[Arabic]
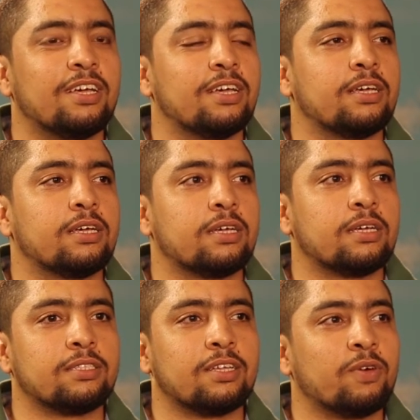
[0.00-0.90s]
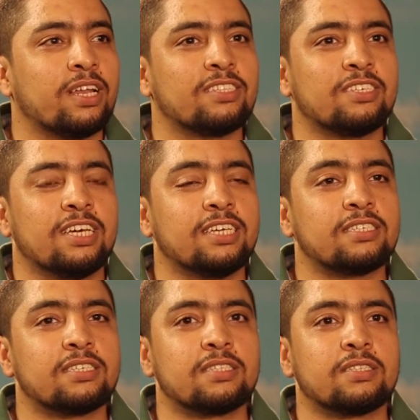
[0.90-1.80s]
آه، ان الولد
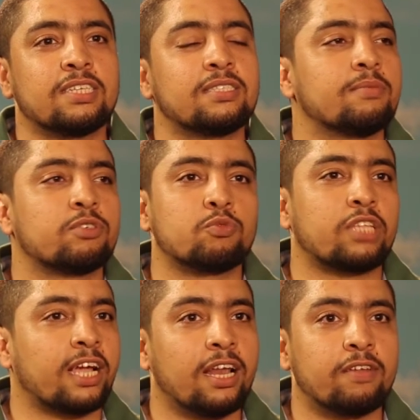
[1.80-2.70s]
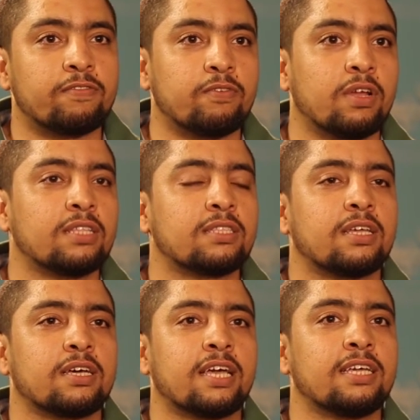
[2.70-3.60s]
يحس ان انت مش متكلف ولا انت
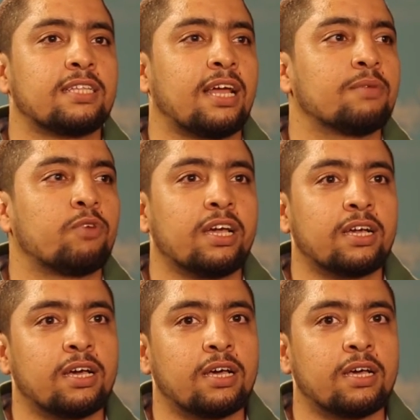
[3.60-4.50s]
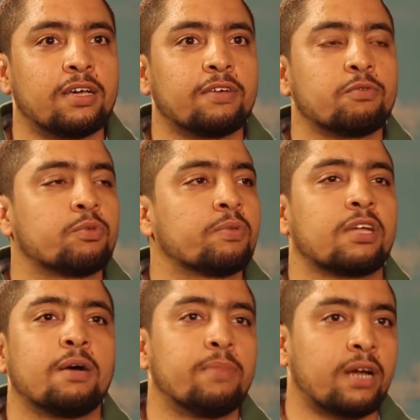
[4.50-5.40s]
جاي تعلمه حاجه
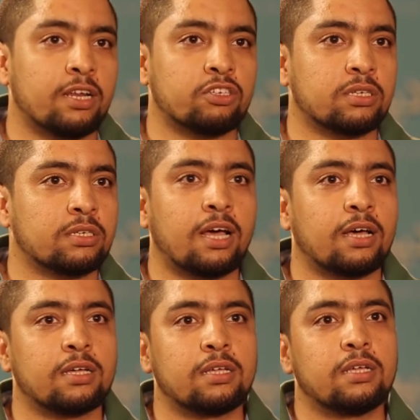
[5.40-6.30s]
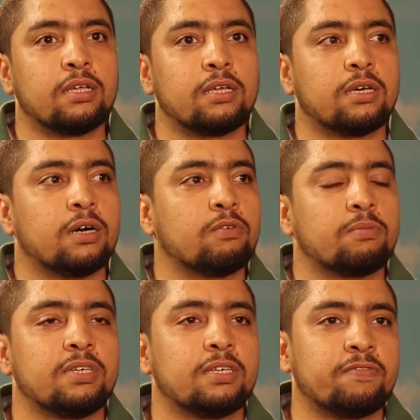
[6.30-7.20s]
وتتكبر عليه عشان لا هو
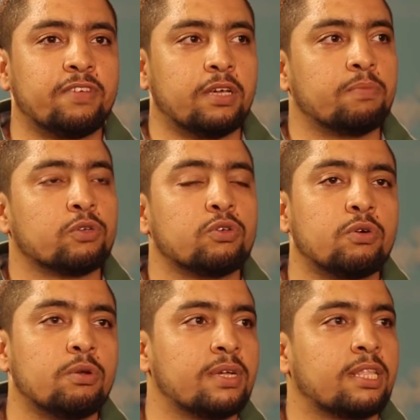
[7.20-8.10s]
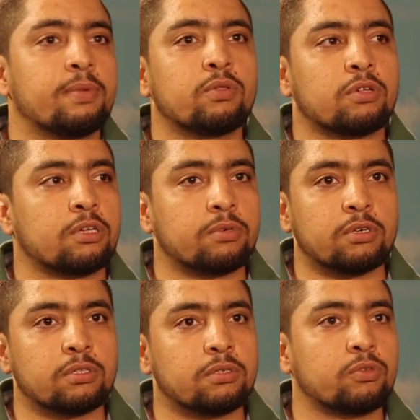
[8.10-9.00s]
بي الموضوع كله بيبقى تبادل
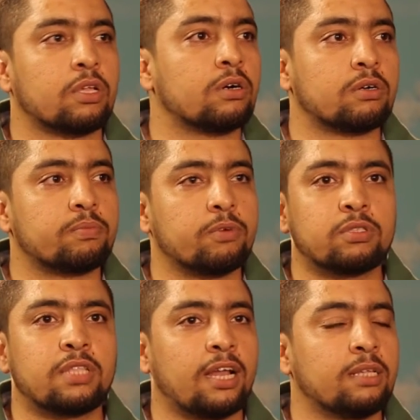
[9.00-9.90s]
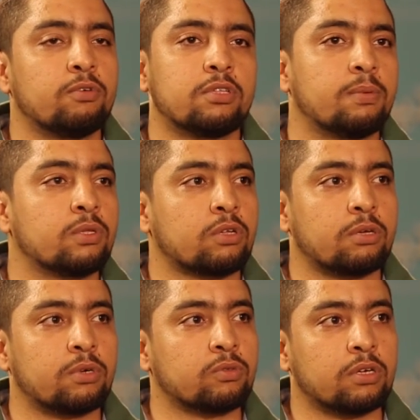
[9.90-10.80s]
خبرات وتجارب والتعليم هو تبادل
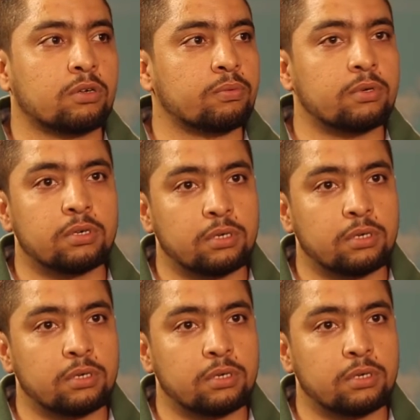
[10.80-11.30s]
خبره وتجربه